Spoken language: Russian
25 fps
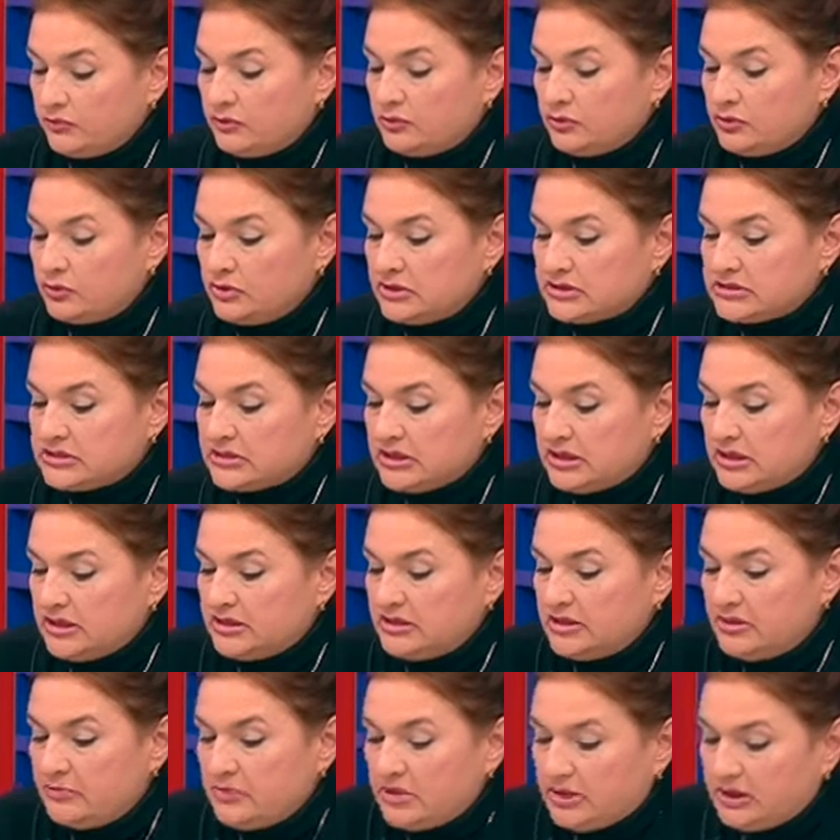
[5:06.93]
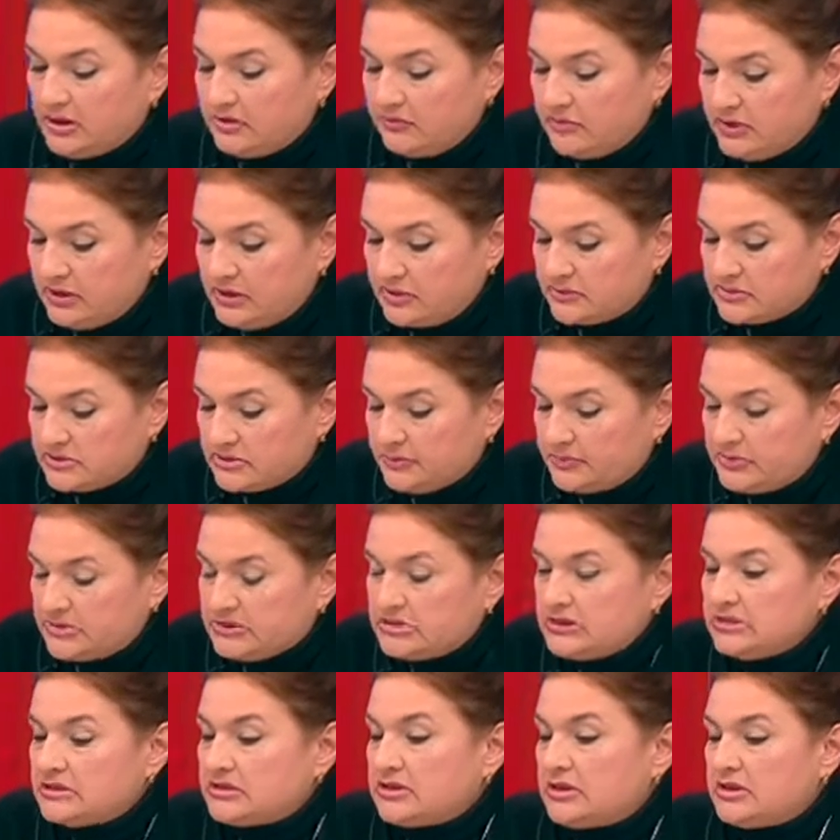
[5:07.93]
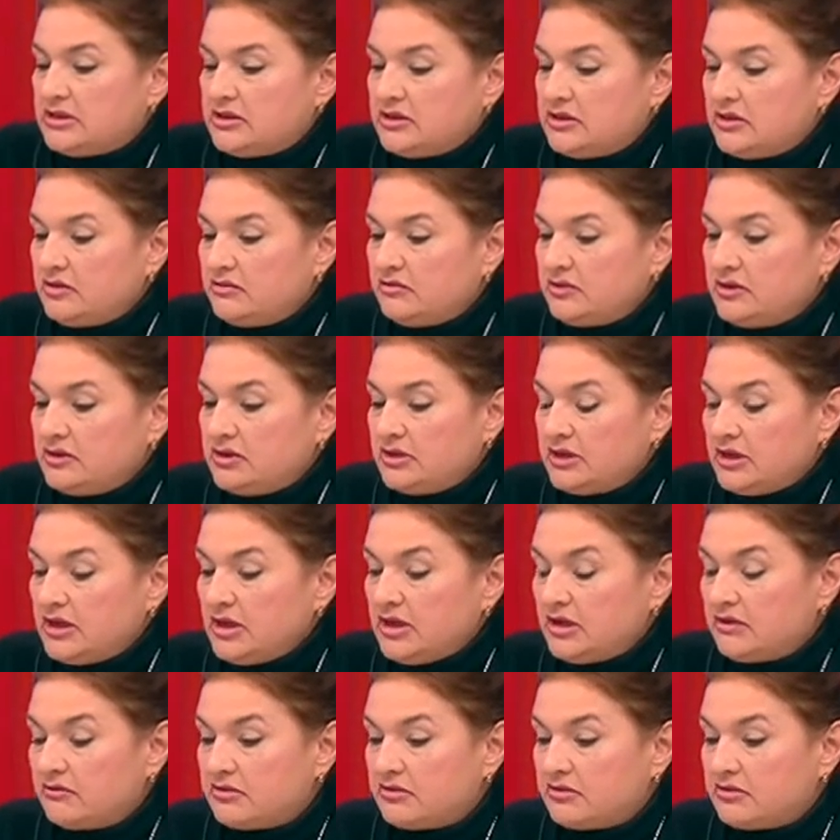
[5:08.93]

улица Академика Вильямса 59Д,